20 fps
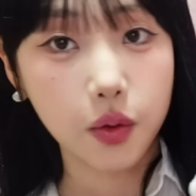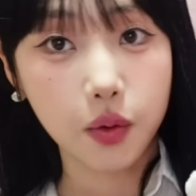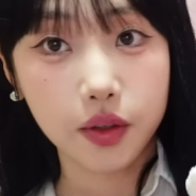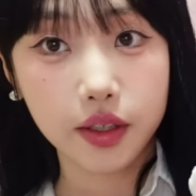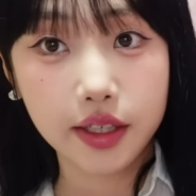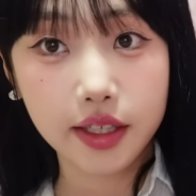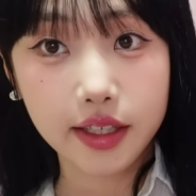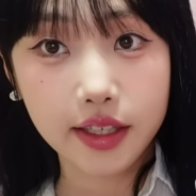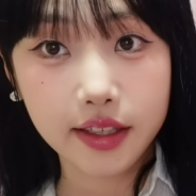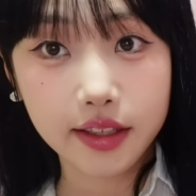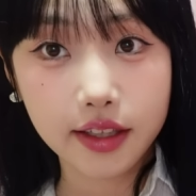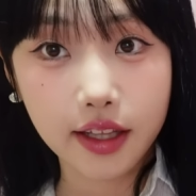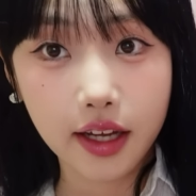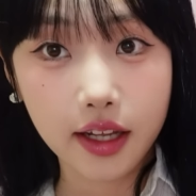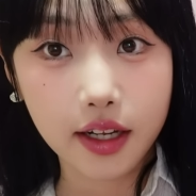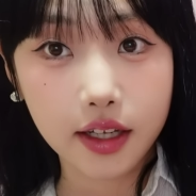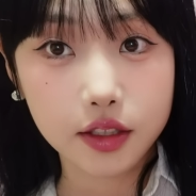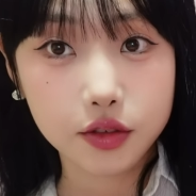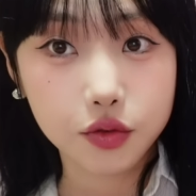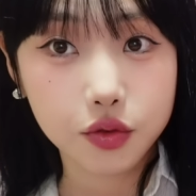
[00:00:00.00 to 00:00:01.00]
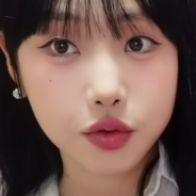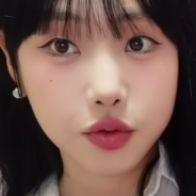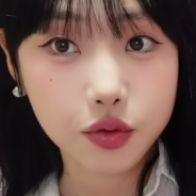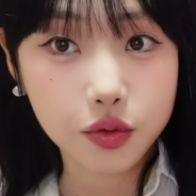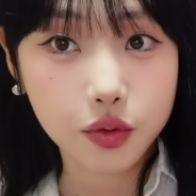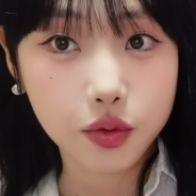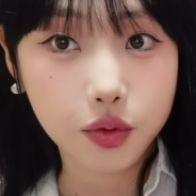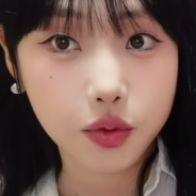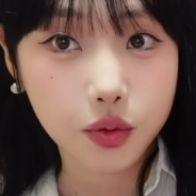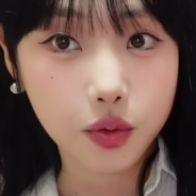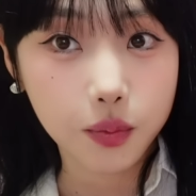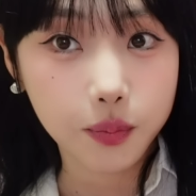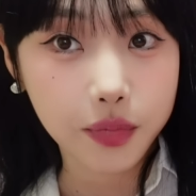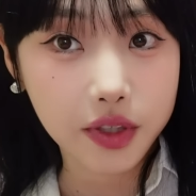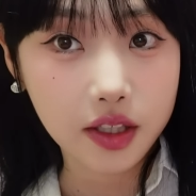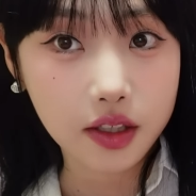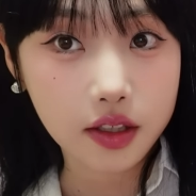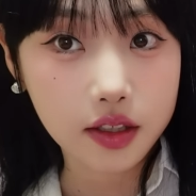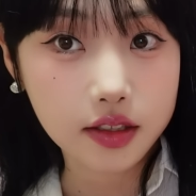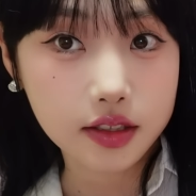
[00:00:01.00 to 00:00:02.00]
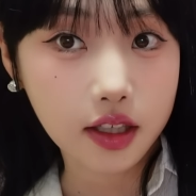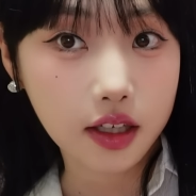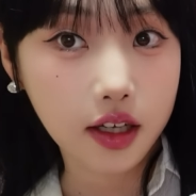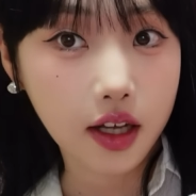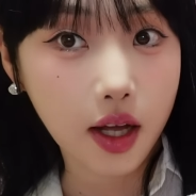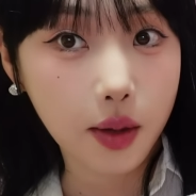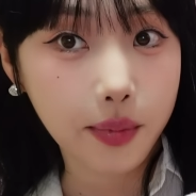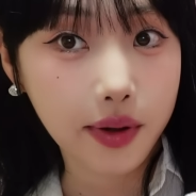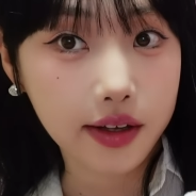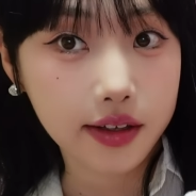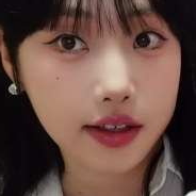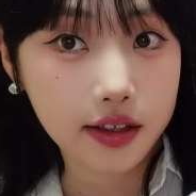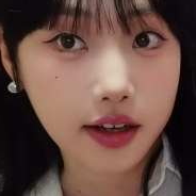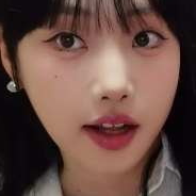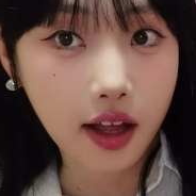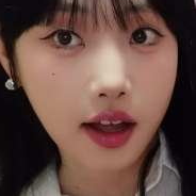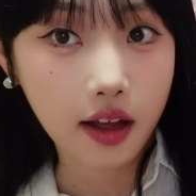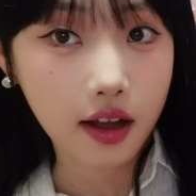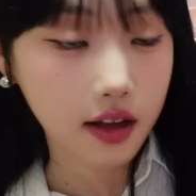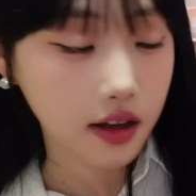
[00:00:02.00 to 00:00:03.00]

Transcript: 이 키링 달아준 이 핑크색 가방이랑